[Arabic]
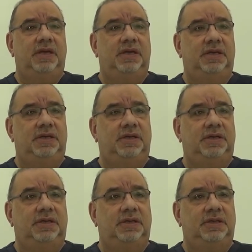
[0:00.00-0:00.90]

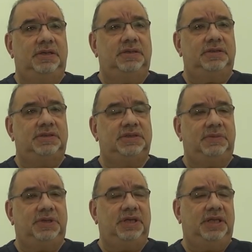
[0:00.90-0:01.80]
آه،
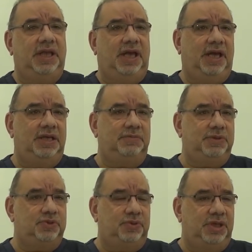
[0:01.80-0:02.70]
استمريت لحد
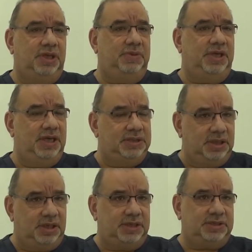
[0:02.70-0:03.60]
بسوريا بعيادتي
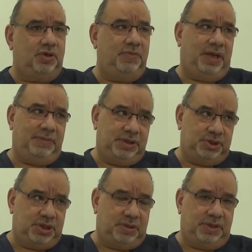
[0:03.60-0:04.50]
الخاصة وبعملي
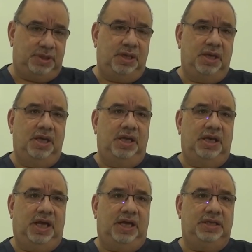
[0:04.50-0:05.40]
الجامعي
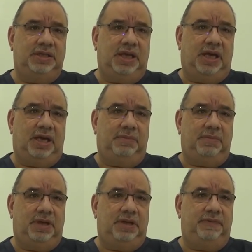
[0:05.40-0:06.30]
لحد عام
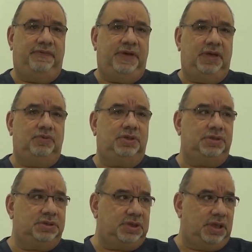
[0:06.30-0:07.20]

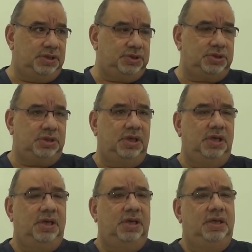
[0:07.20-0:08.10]
2013
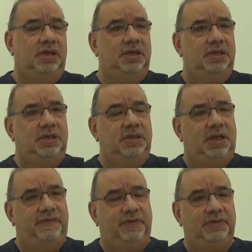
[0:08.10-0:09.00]

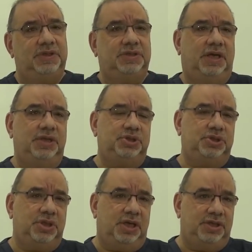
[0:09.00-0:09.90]

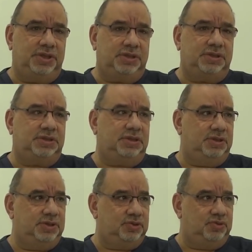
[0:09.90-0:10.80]
2013 آه، غادرت
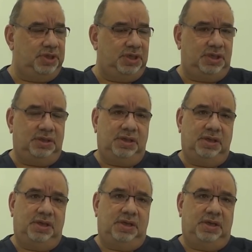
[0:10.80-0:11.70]
سوريا
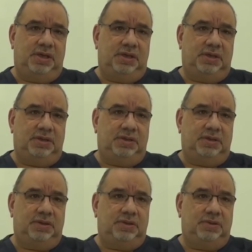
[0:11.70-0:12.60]

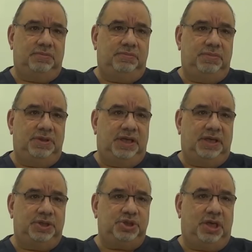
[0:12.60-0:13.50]
آه،
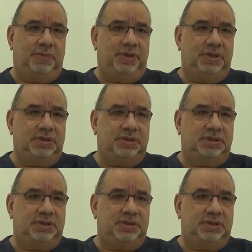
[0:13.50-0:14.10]
لجامعة